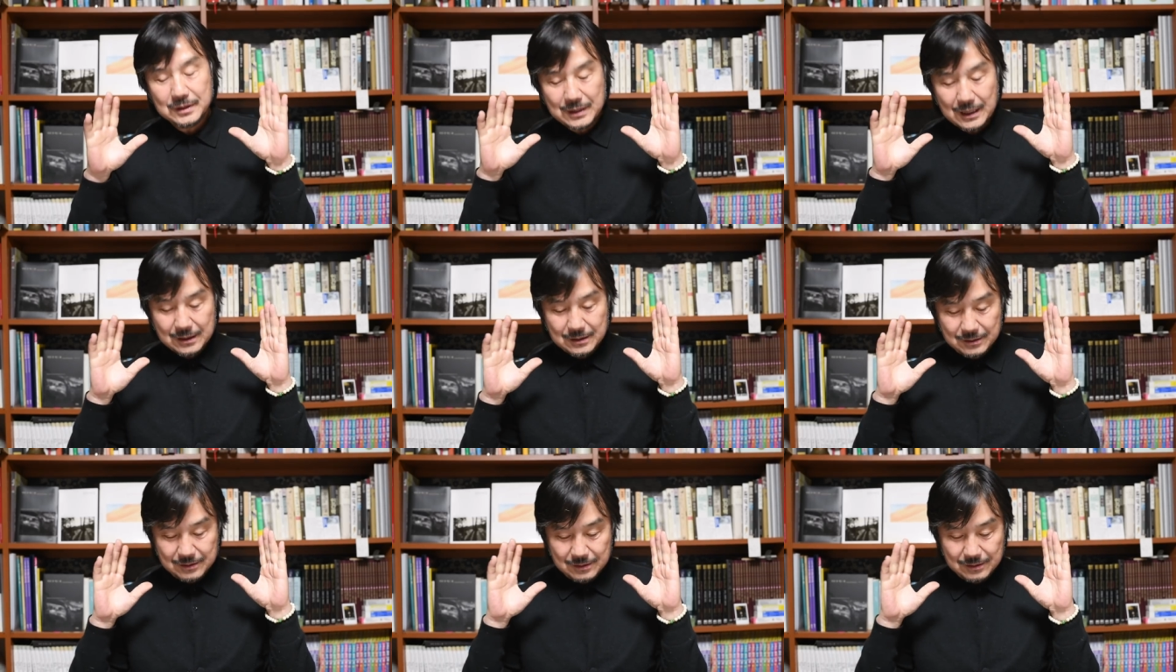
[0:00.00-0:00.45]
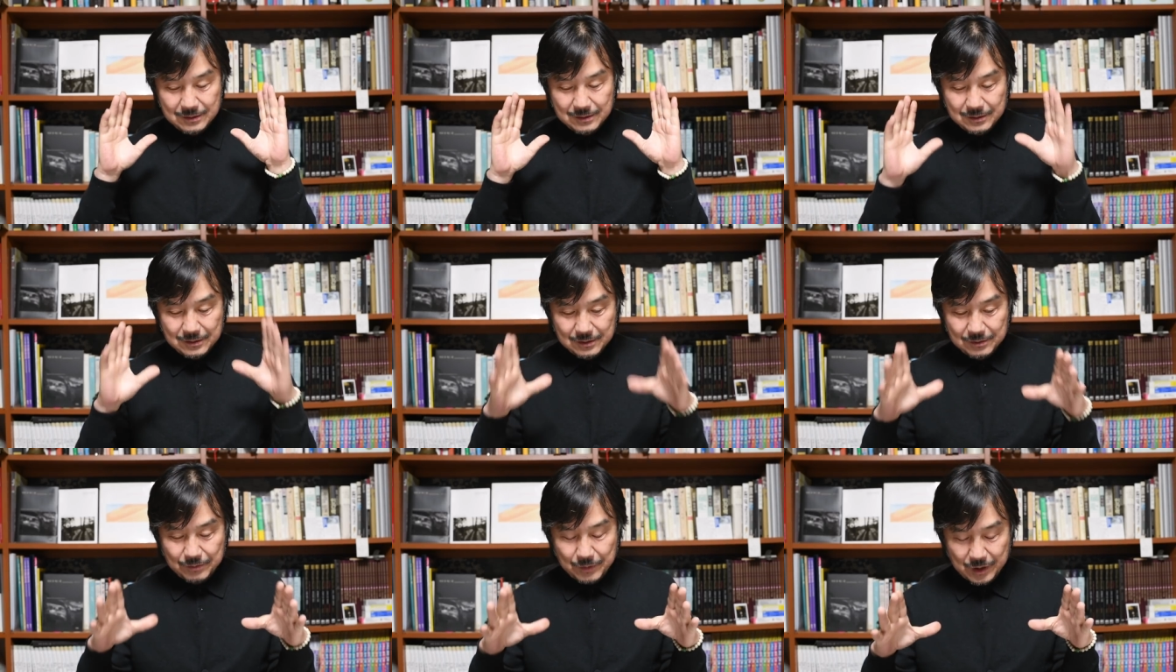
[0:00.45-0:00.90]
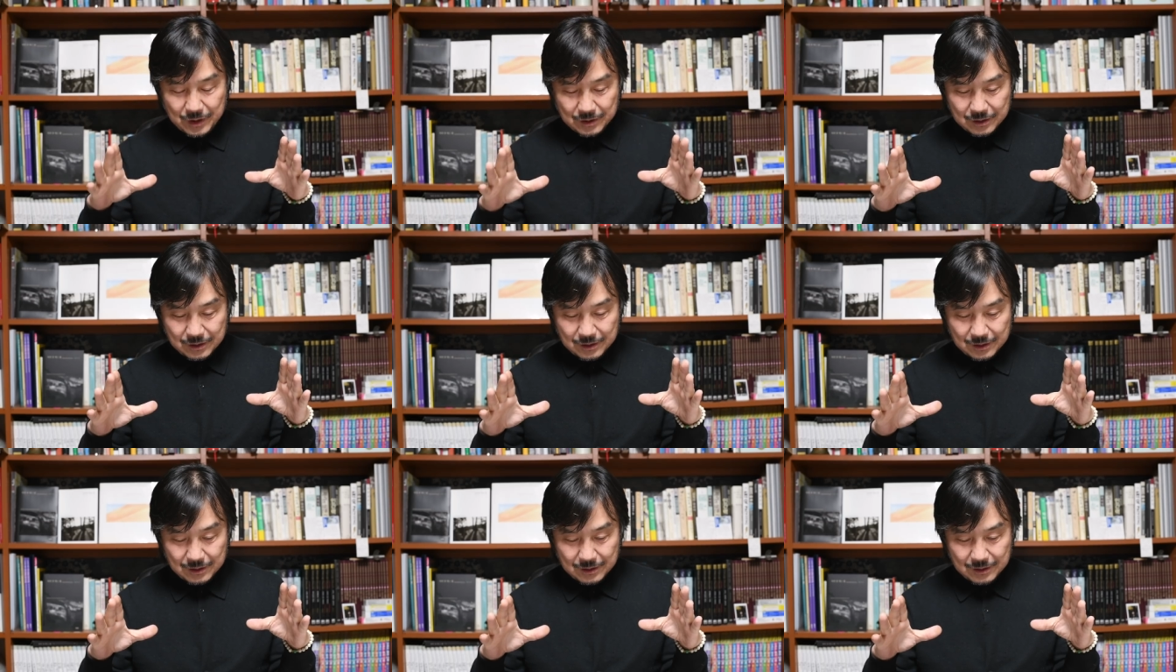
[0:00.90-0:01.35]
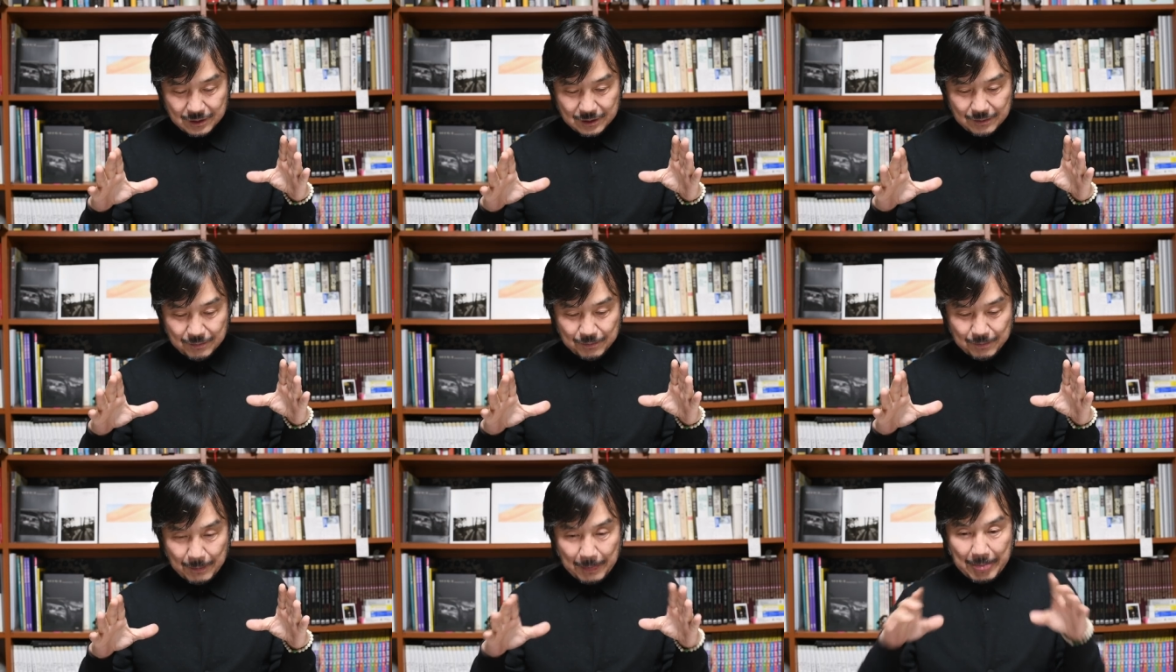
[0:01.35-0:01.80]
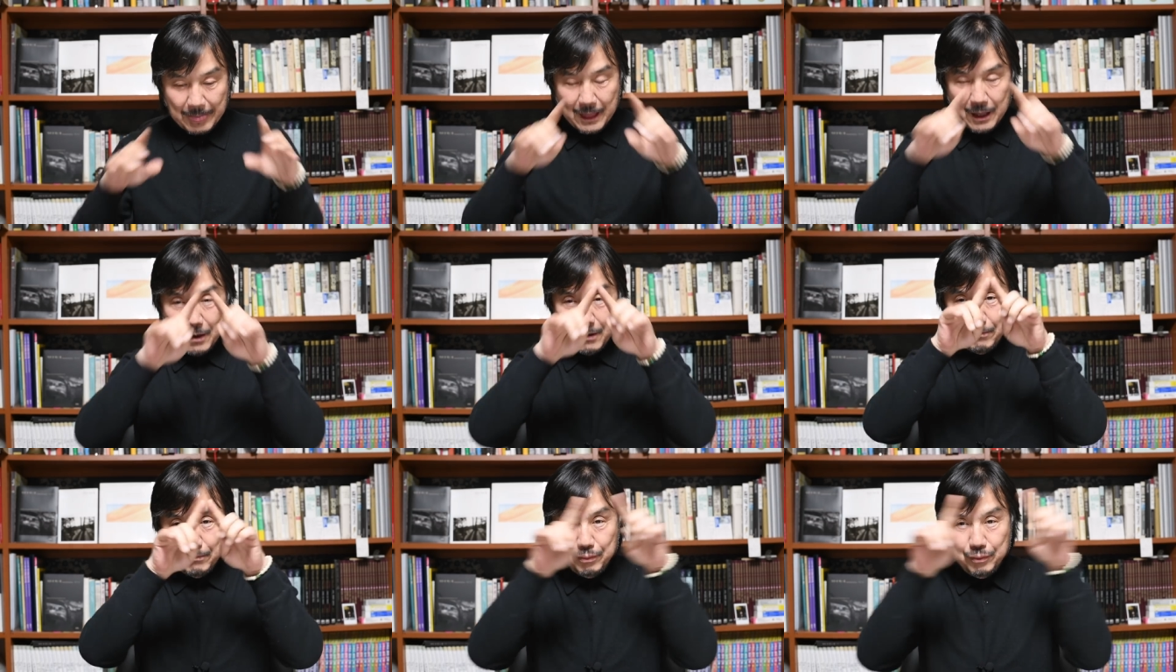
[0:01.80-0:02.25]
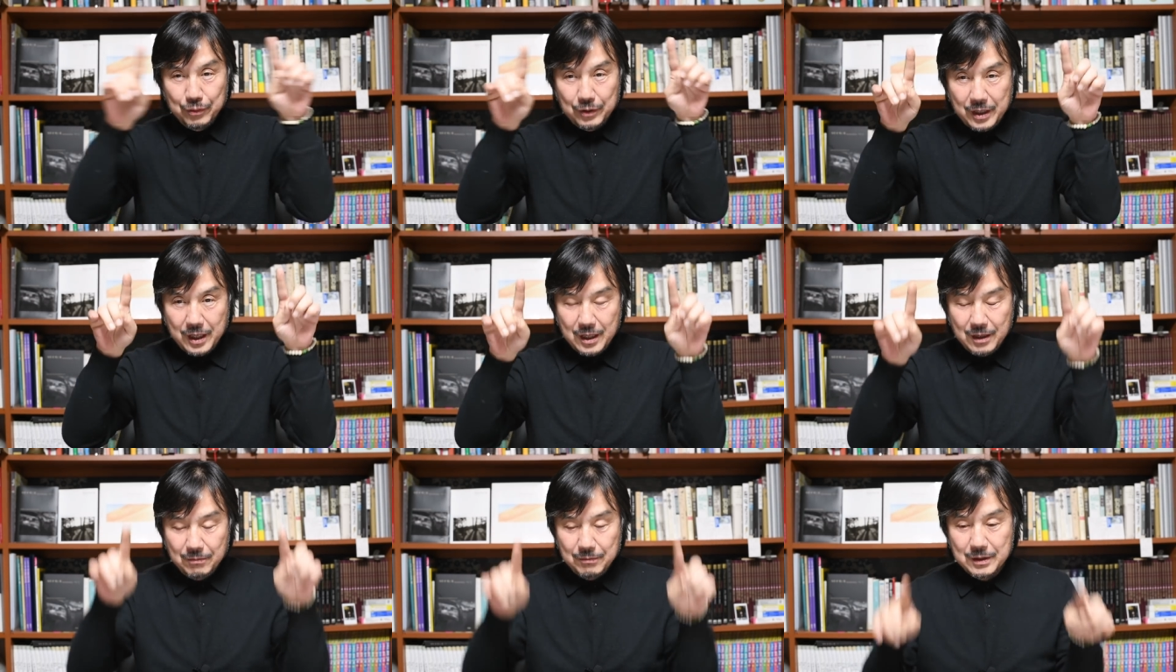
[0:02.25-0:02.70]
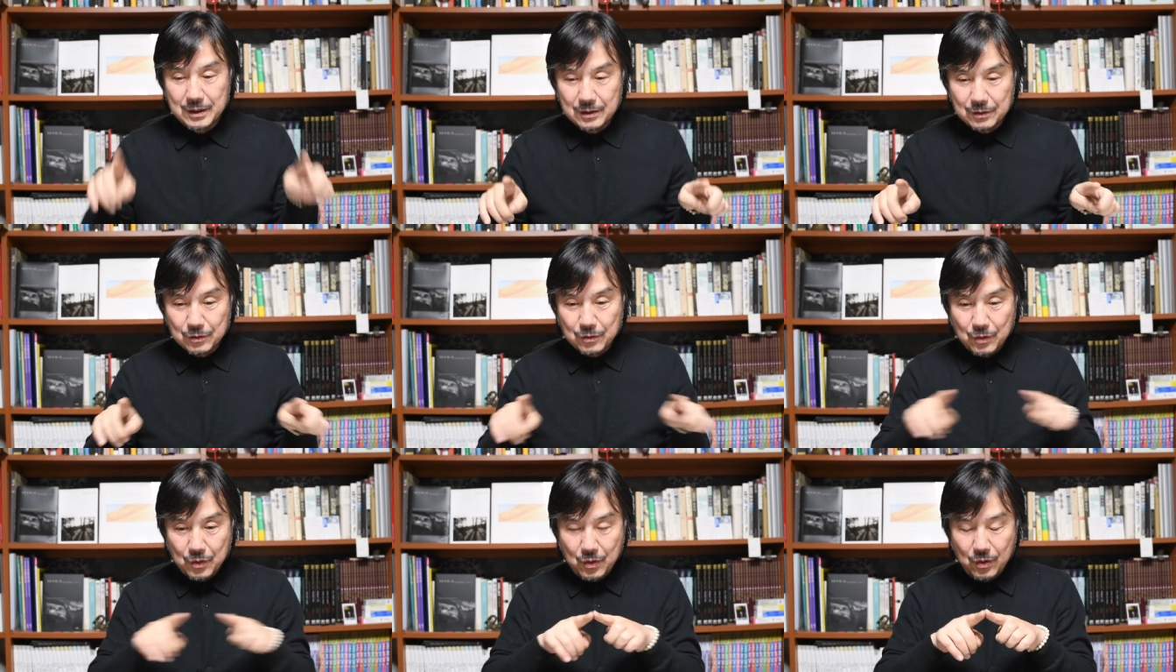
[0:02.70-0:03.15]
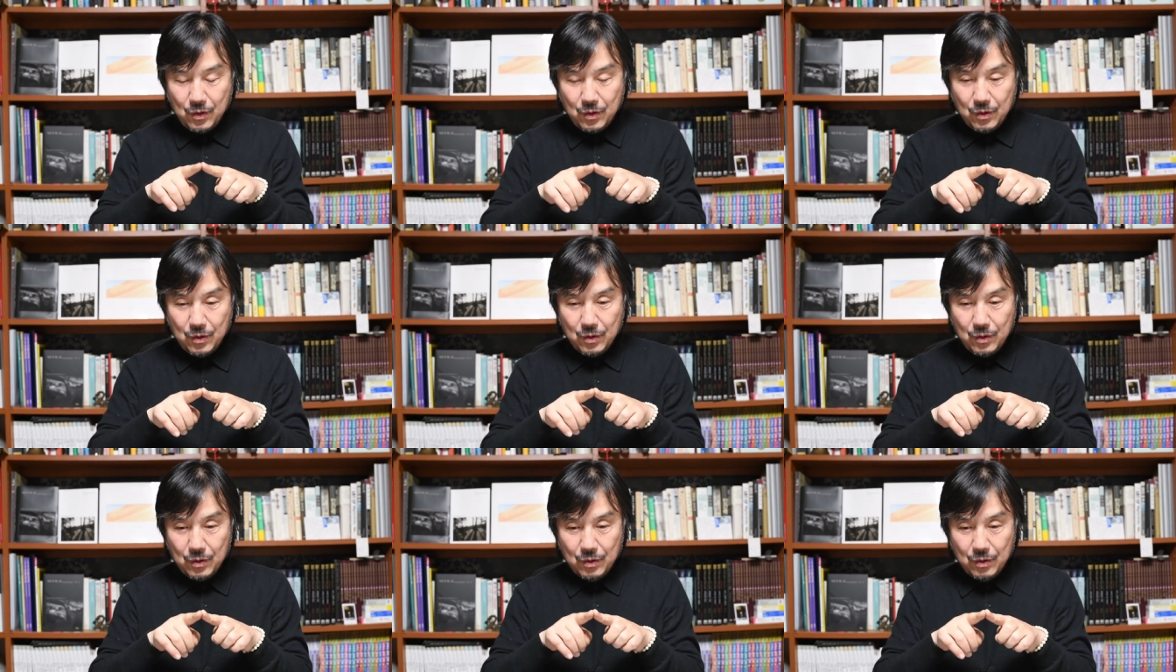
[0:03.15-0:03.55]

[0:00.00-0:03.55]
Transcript: 사진을 찍으면 프레임이 있고